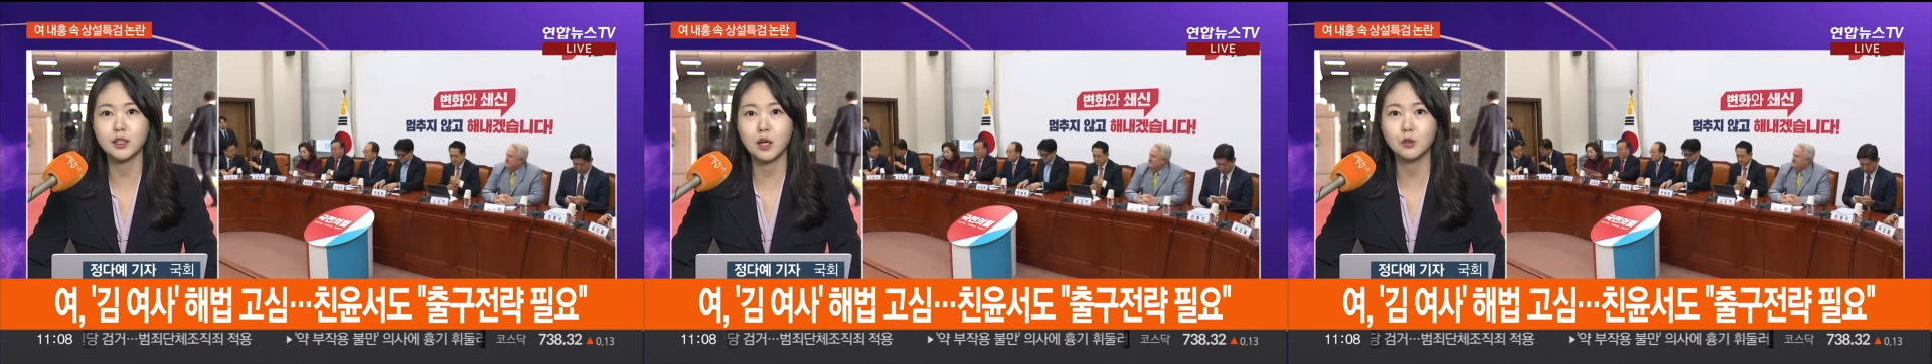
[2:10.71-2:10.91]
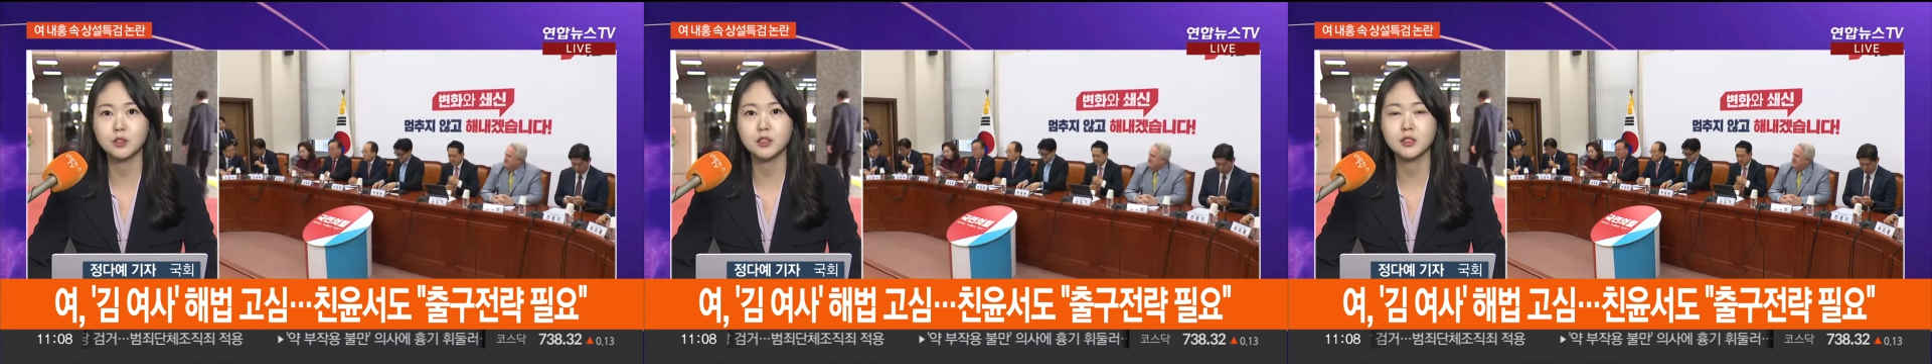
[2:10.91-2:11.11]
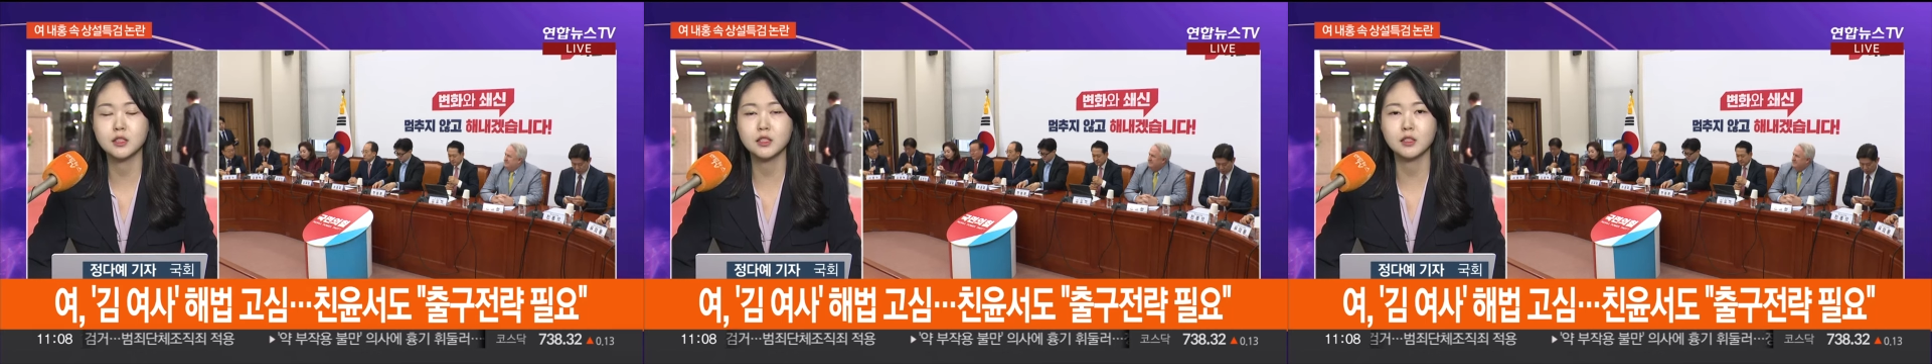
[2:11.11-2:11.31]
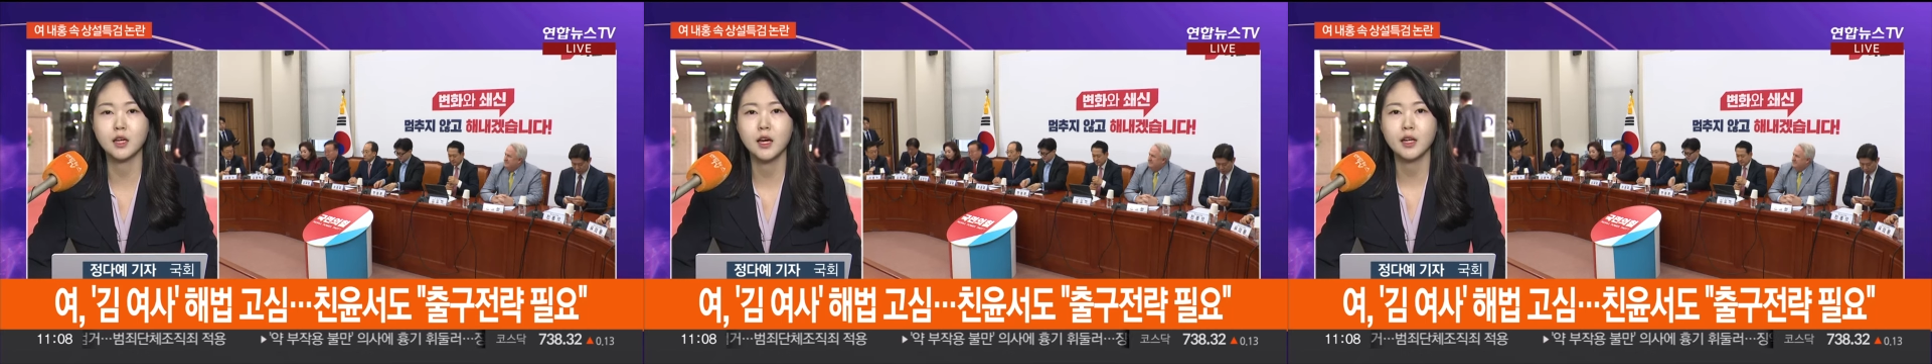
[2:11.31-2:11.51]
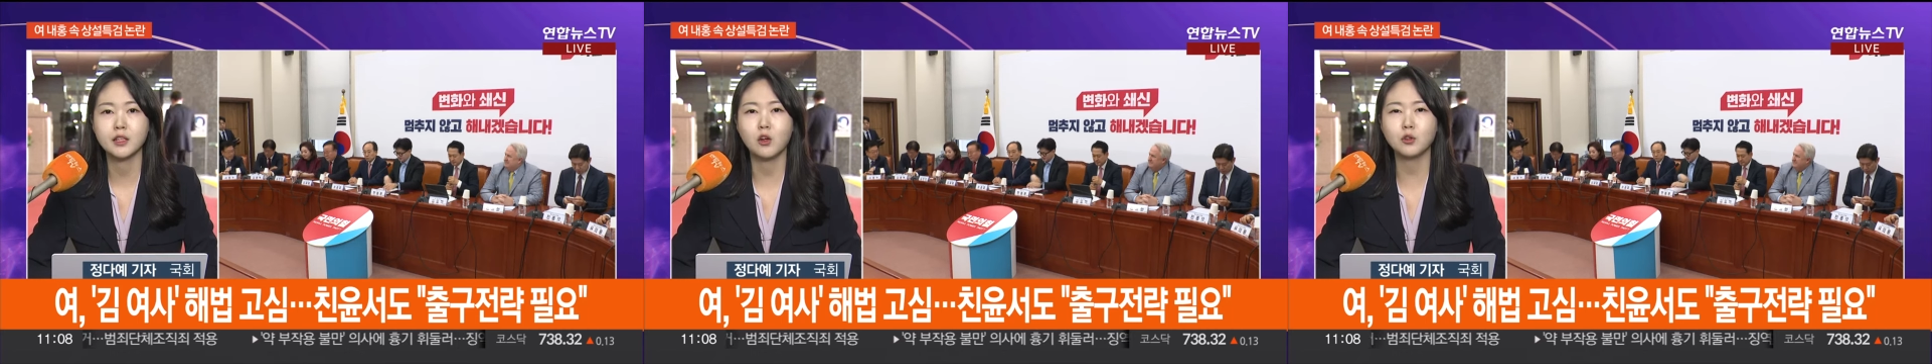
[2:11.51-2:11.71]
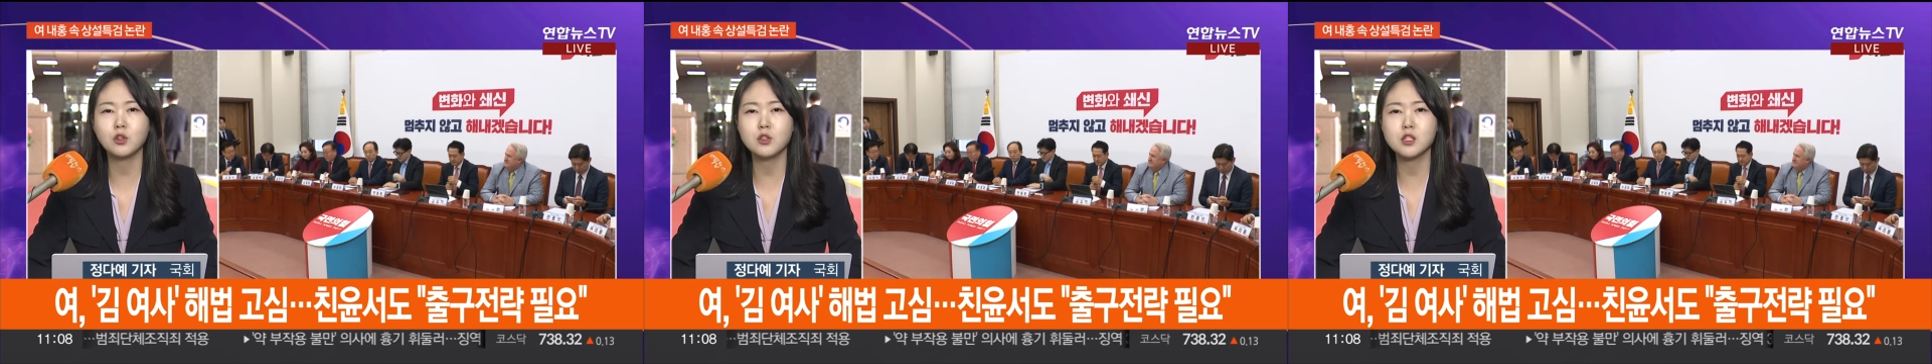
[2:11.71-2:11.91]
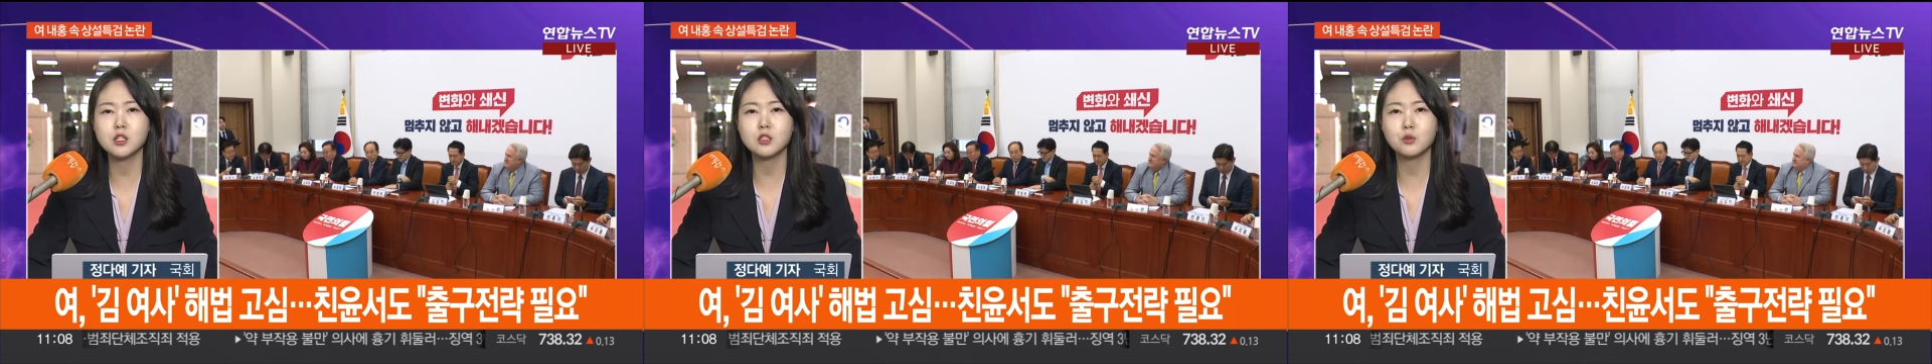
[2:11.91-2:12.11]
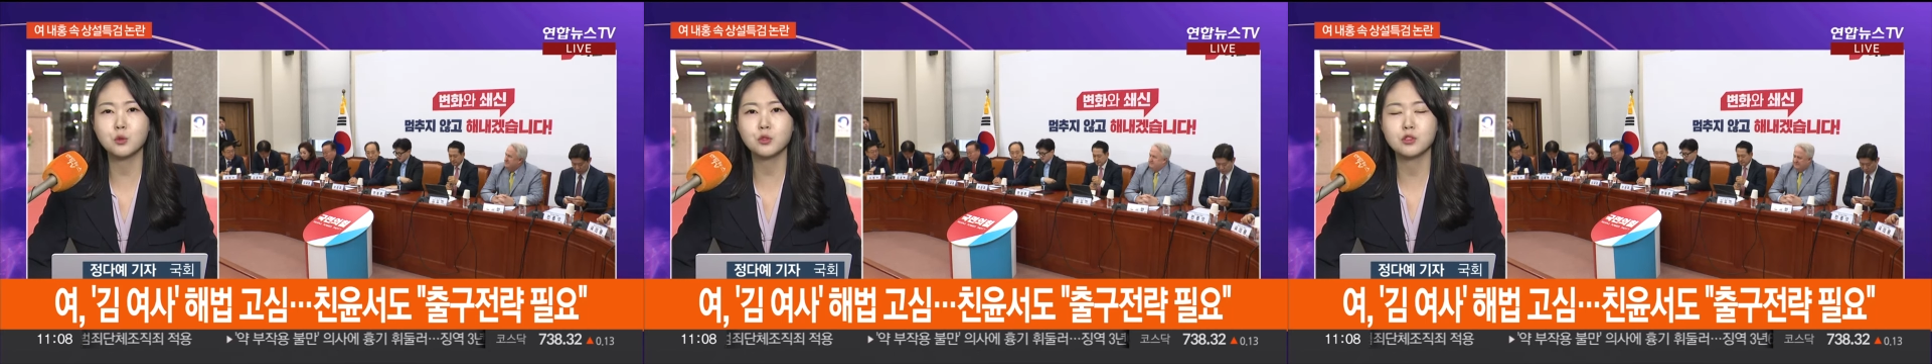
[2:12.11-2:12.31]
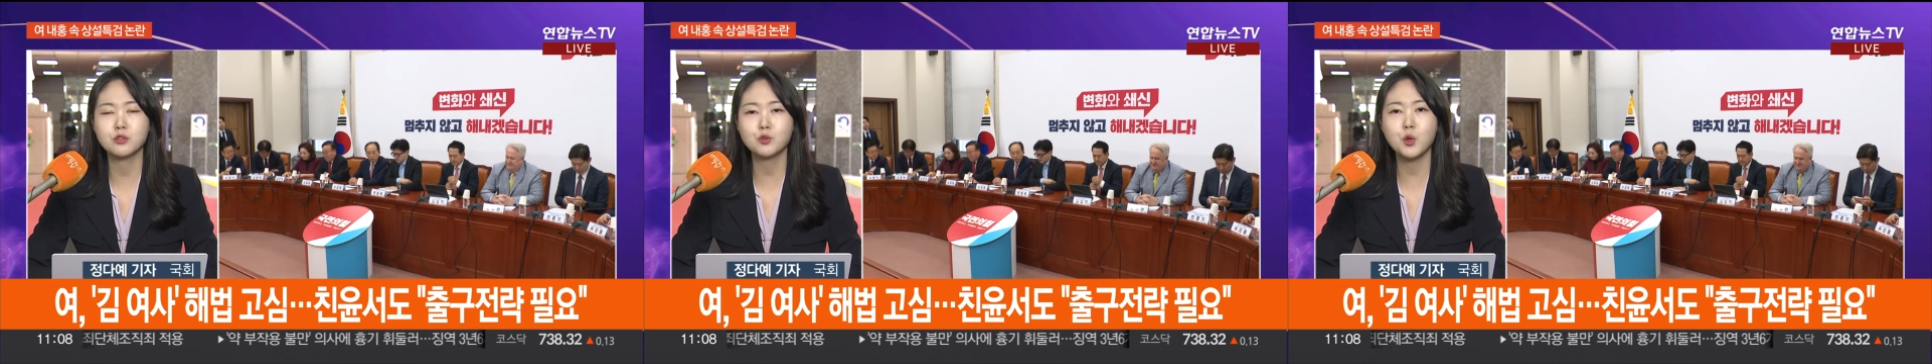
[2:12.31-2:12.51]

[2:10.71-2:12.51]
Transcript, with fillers: 나오는 등 어떤 식으로든